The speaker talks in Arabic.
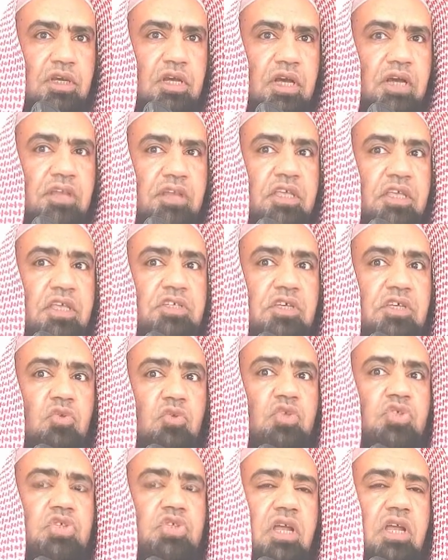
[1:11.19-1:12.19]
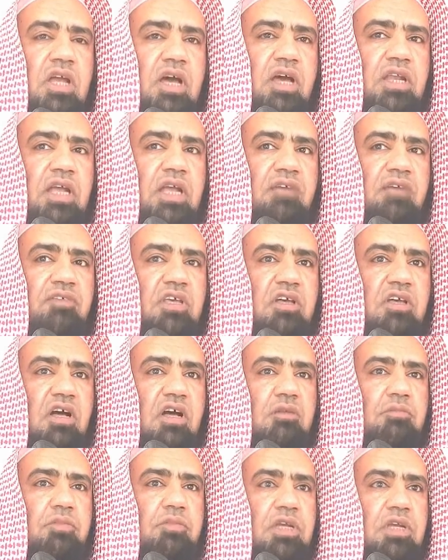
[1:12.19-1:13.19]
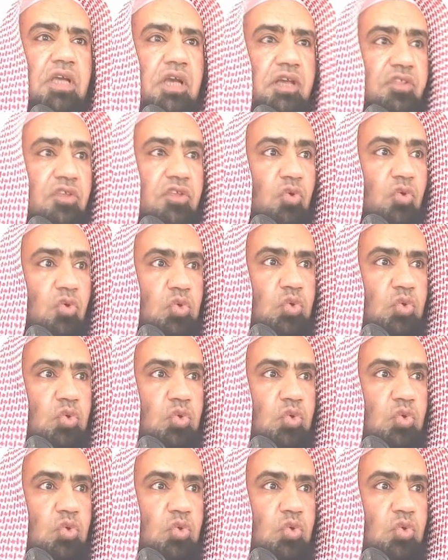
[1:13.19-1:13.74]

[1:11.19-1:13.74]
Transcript: هذه ستسأل عنها في قبرك هذه